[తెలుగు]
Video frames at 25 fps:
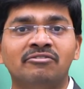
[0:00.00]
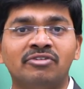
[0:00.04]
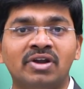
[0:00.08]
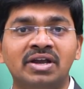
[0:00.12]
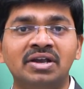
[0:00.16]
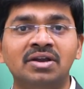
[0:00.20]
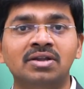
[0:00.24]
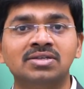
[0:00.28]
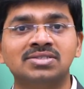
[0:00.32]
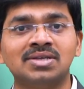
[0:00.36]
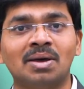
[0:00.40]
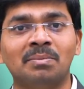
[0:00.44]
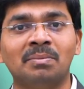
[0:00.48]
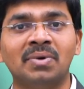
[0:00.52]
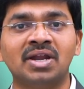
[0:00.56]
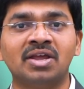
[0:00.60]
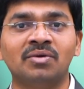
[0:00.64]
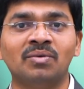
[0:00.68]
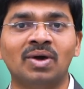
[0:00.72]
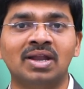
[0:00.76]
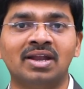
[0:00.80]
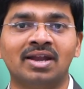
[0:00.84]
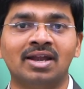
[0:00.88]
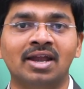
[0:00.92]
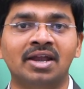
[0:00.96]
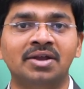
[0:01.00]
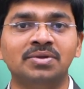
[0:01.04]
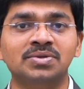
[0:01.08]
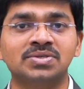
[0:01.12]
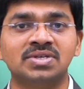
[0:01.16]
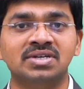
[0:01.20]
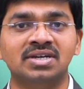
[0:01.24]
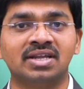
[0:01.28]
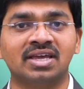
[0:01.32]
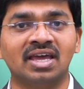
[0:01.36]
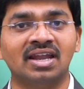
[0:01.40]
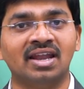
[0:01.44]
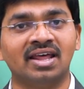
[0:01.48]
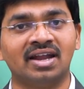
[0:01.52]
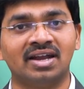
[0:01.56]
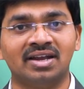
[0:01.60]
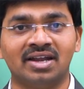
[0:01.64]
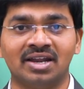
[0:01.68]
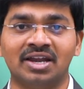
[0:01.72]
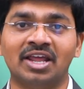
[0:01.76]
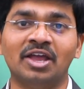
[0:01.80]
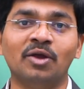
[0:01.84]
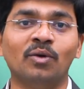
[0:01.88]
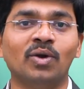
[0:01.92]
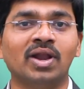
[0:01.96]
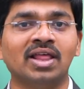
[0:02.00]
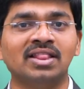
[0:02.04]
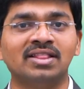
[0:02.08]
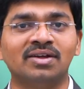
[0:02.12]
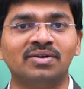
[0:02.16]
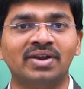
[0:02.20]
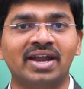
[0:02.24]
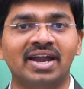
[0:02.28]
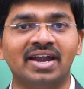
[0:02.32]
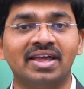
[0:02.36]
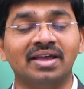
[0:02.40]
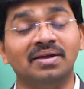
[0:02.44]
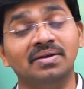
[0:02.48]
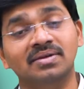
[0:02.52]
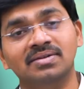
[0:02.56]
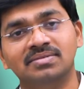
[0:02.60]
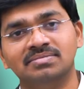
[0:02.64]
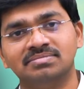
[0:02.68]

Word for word: ఫ్రెండ్ సమ్మర్కి వాళ్ళ రిలేటివ్స్ ఇంటికి వెళ్ళారంటే నేను కూడా వెళ్దాం డాడీ